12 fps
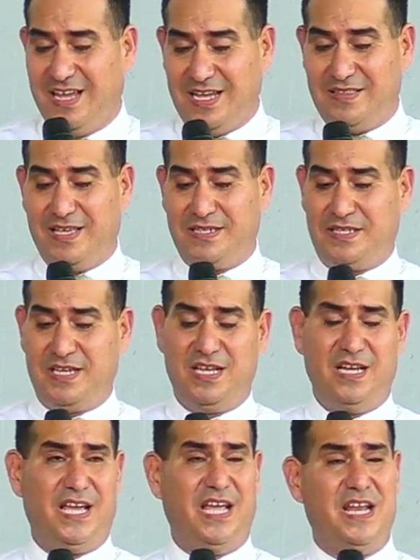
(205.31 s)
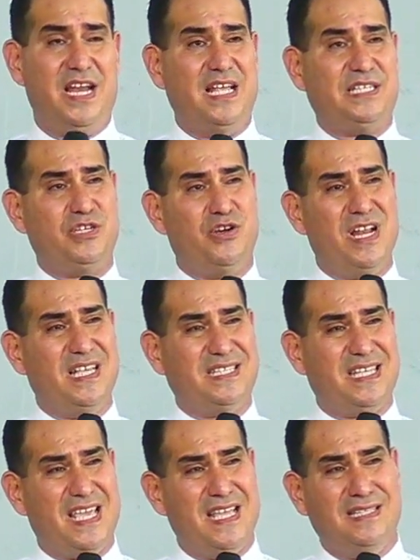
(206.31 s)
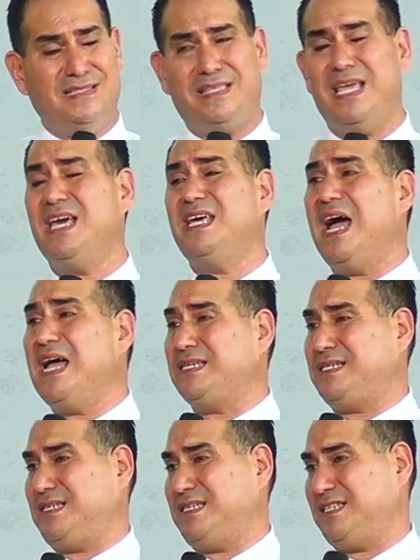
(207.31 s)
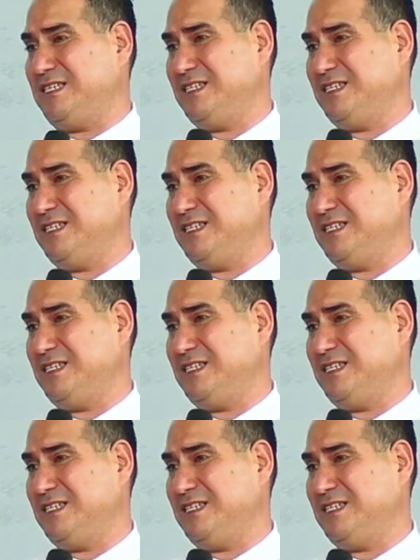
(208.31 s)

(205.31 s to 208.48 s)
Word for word: Es decir, generaciones enteras